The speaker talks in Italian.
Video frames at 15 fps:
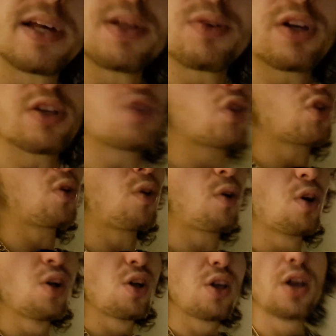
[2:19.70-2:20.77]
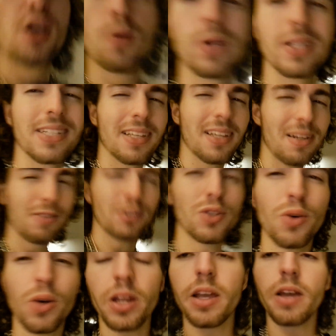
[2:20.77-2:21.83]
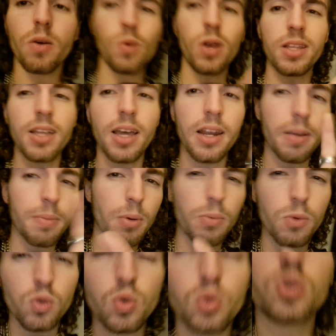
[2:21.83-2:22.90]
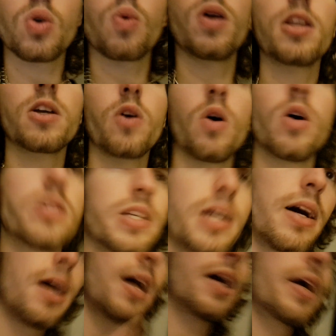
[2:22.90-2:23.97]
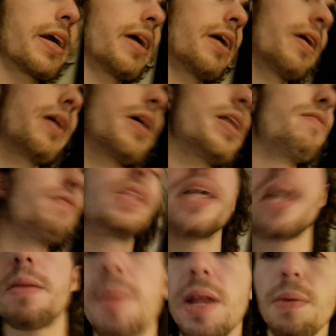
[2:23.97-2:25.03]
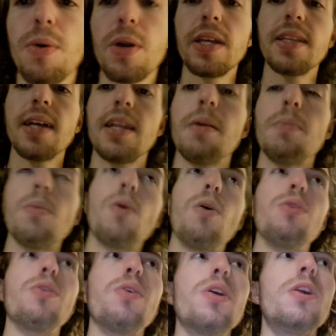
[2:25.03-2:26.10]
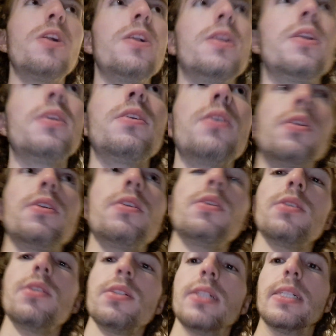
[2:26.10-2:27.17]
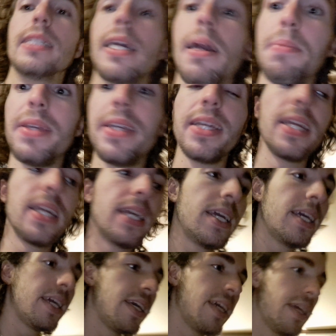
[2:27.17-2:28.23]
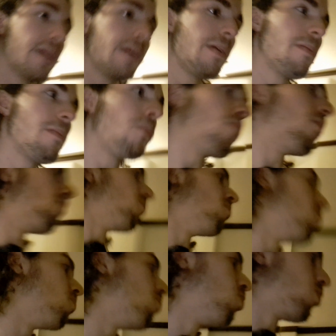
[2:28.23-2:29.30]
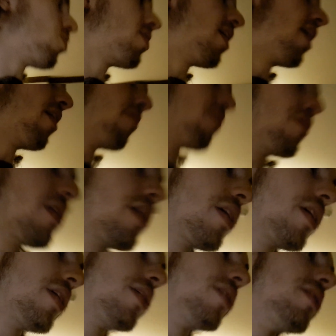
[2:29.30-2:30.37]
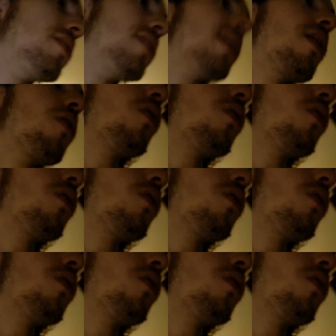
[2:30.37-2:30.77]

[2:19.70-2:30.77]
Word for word: dato che ho questa televisione, guardare proprio giusto qualcosa, anche rivedermele poi in Italia a modo capire e mm, portarvi delle